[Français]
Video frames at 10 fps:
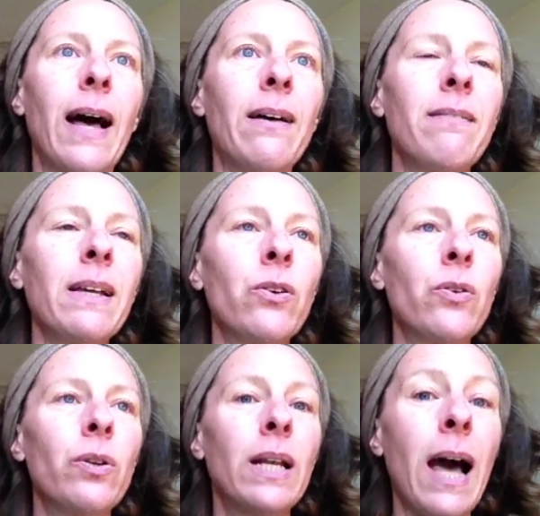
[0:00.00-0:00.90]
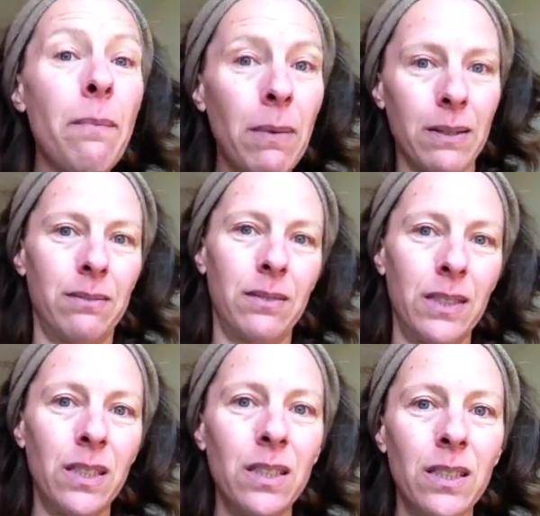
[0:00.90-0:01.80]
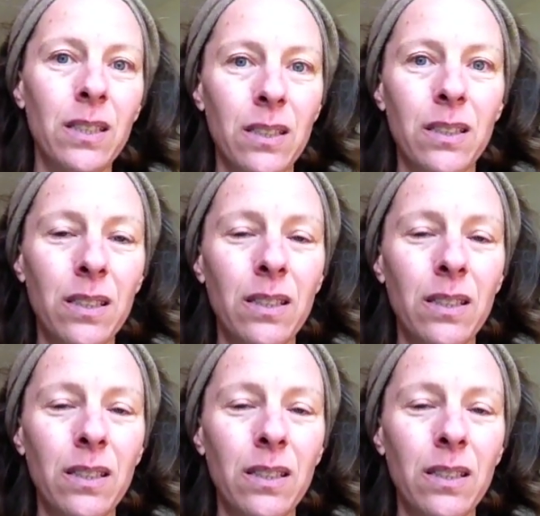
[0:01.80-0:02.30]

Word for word: avec euh, l'âme qui,